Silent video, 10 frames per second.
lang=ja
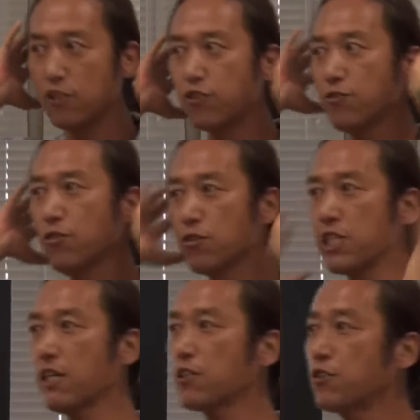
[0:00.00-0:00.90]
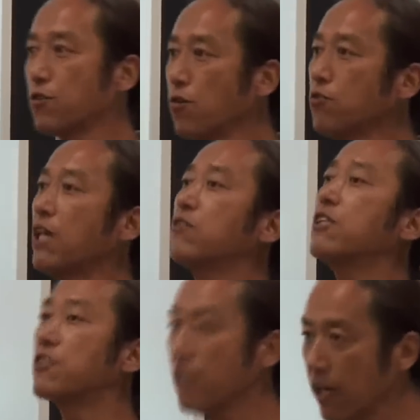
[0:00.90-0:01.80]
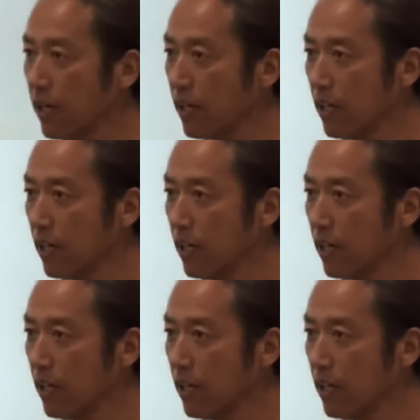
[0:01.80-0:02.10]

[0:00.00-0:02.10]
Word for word: 順応性がすごくあるんですね